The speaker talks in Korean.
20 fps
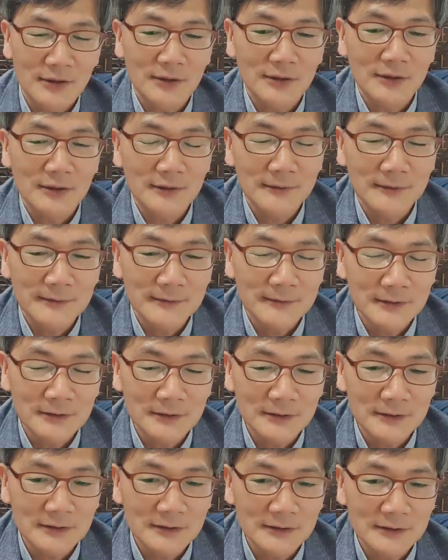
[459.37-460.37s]
그래서
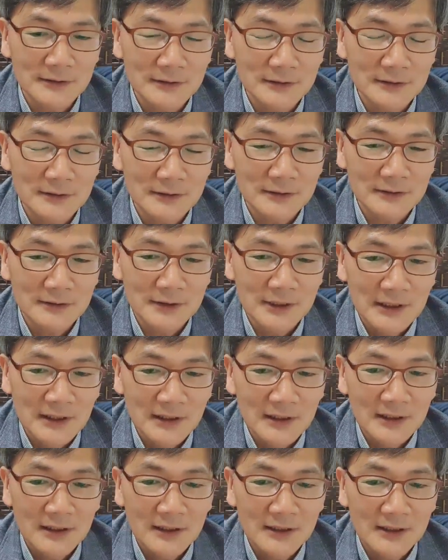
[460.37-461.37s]
어,
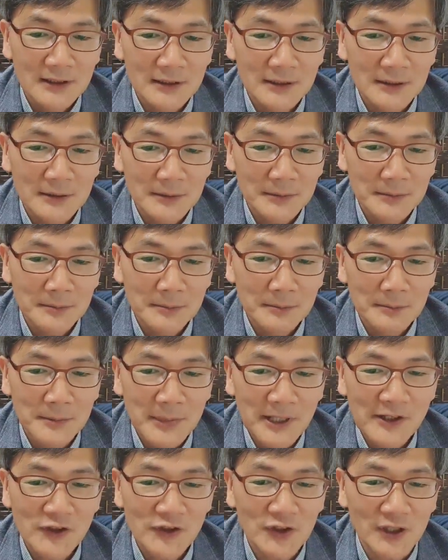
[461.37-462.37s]
이
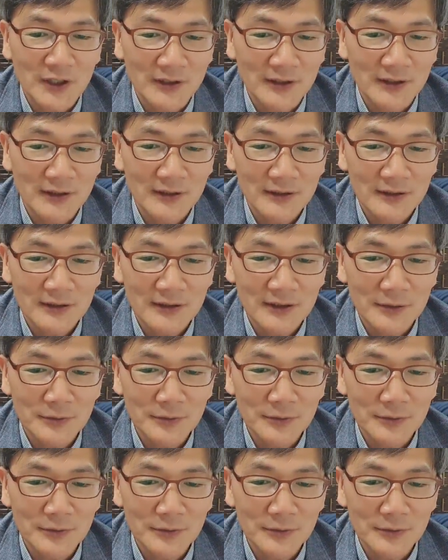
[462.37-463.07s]
패션,